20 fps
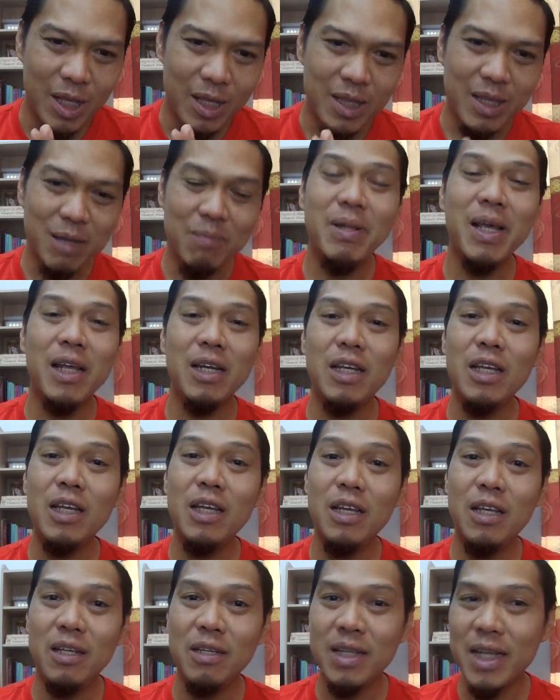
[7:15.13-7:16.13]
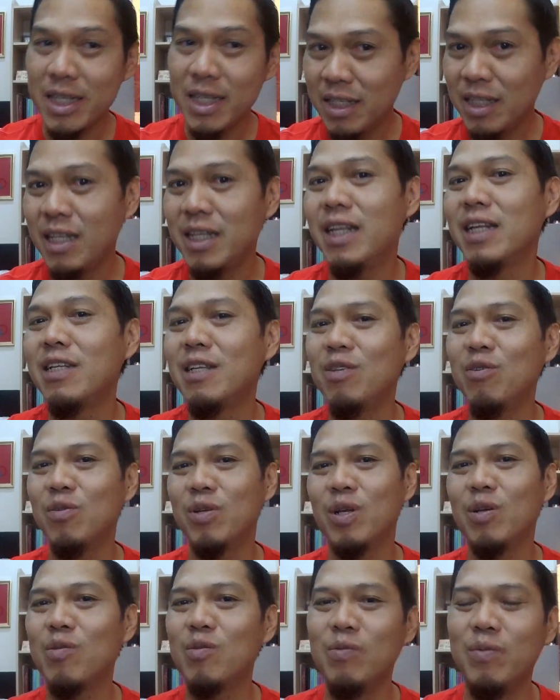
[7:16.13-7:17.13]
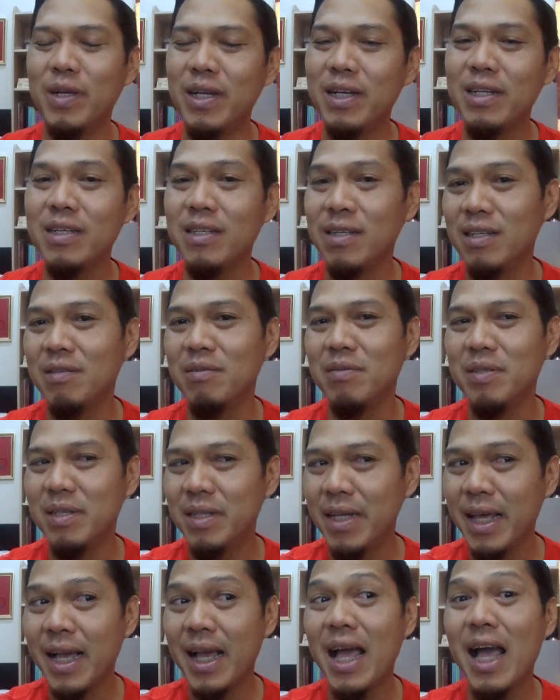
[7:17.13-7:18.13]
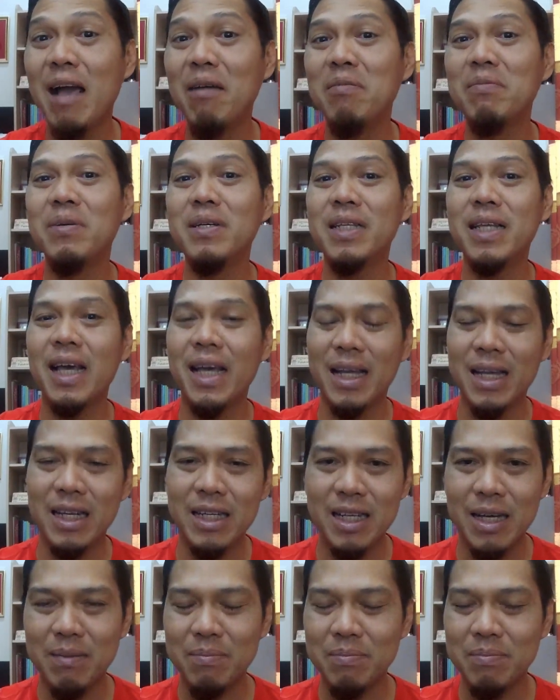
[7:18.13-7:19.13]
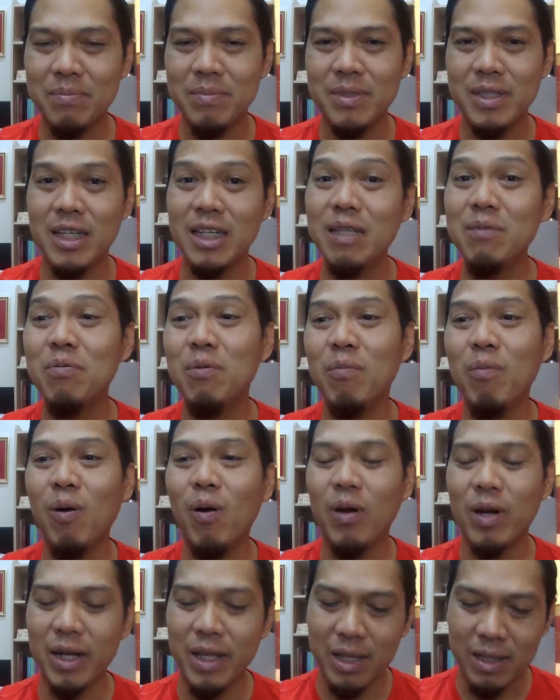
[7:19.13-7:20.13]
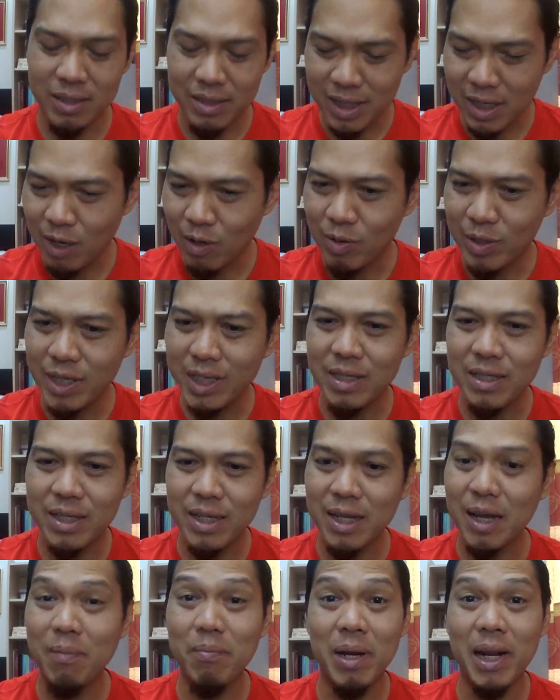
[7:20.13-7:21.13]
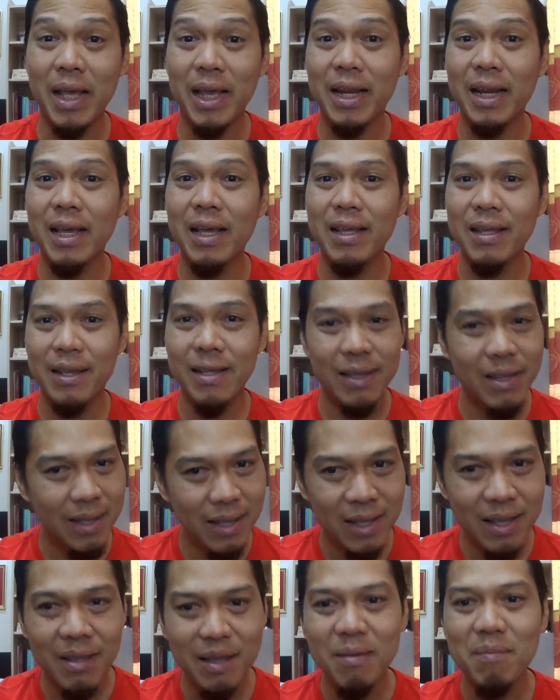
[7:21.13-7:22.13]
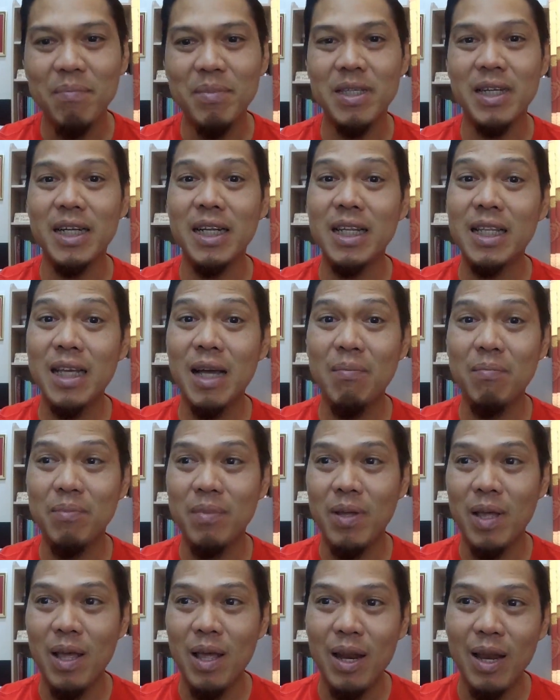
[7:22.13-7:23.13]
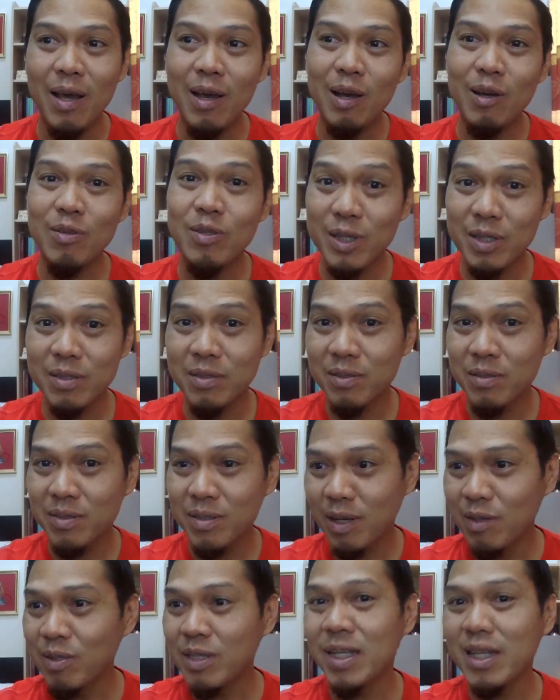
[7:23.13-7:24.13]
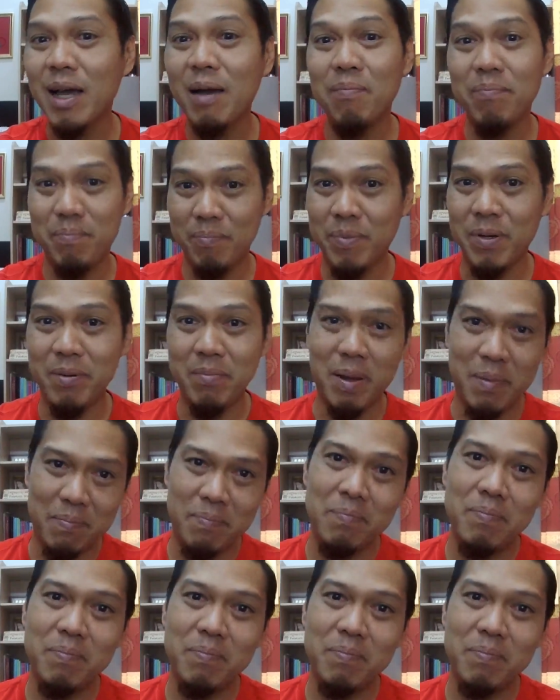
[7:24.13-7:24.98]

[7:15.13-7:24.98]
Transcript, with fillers: ตำแหน่งที่น่าจะทีเด็ดที่สุดในกลุ่มนี้คือเลขห้าเป็นพื้นฐานการทำ อย่างที่ผมบอกเลย ถ้าเขาคิดจะทำอะไรนะ มันจะได้ทำ แล้วเขาจะเขาจะทำเป็นแบบ